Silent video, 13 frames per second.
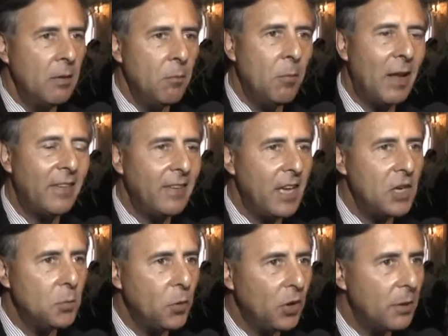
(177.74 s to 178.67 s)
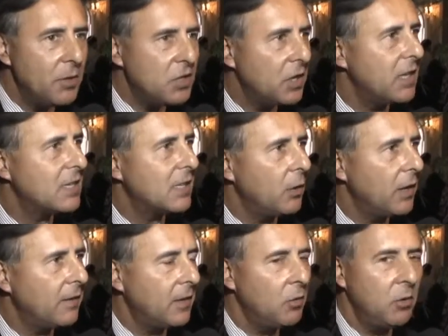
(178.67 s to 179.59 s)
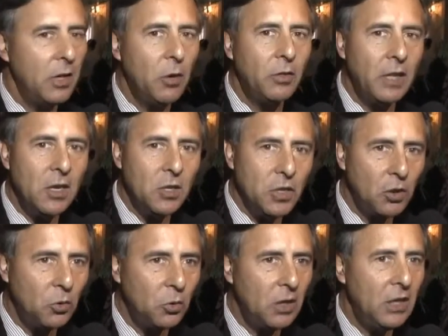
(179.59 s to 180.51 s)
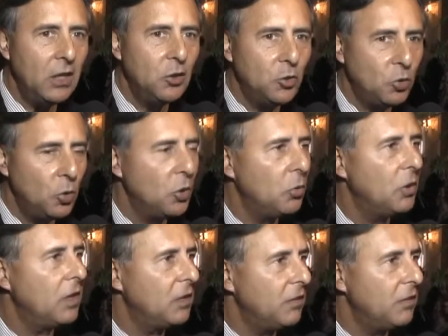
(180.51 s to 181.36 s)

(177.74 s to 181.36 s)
uma série de programas de restauração. E eu tenho dito que em julho do ano que